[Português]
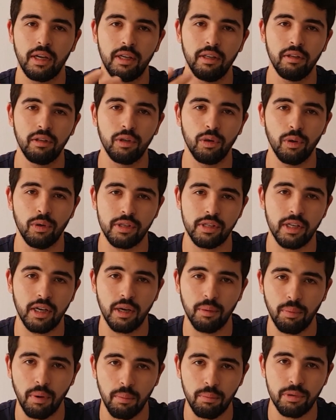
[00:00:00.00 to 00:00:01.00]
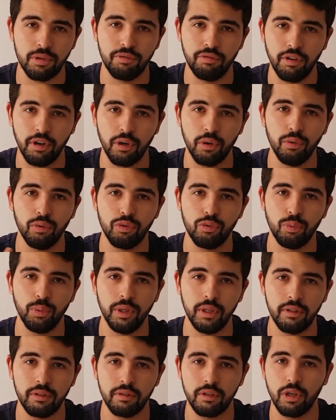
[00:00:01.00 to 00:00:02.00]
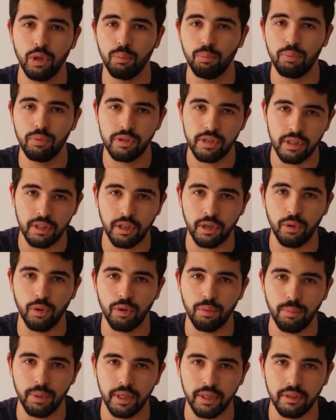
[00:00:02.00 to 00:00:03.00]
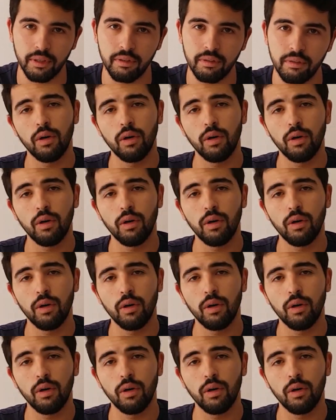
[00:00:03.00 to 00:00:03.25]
aquilo que nós acabámos de ver no tweet que eu pus anteriormente.